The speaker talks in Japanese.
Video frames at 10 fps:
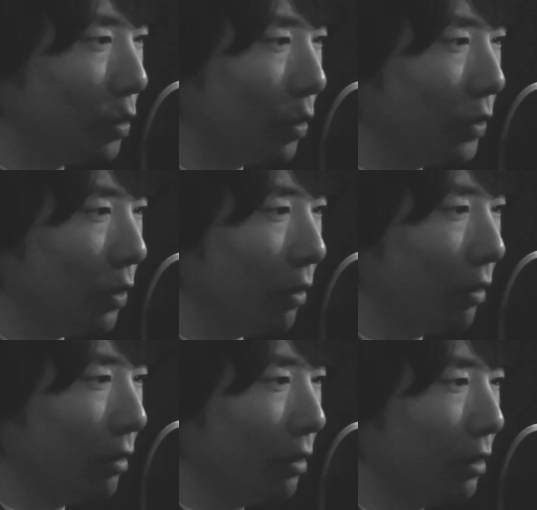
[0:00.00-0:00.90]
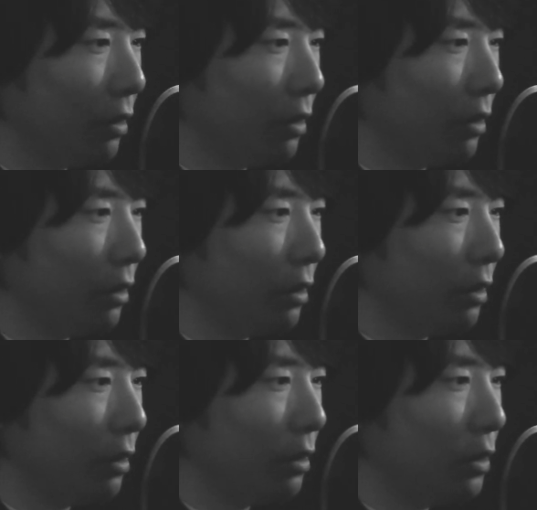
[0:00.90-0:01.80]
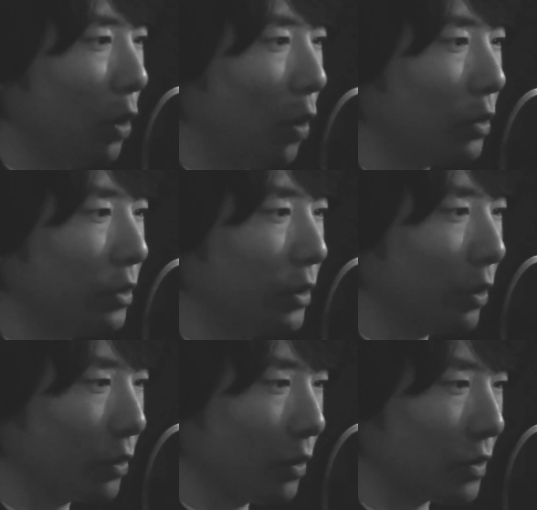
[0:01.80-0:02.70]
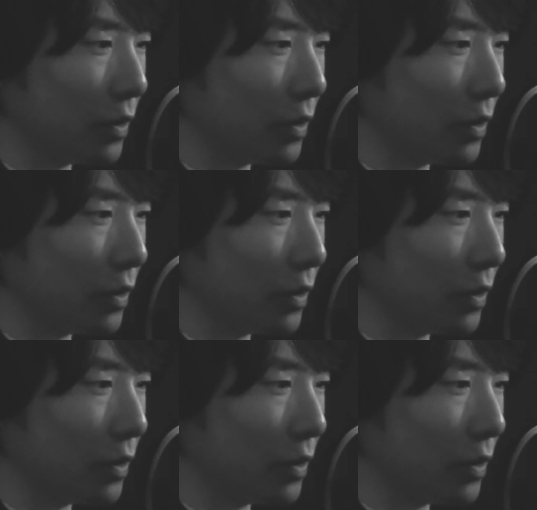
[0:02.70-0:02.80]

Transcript: 5度、6度と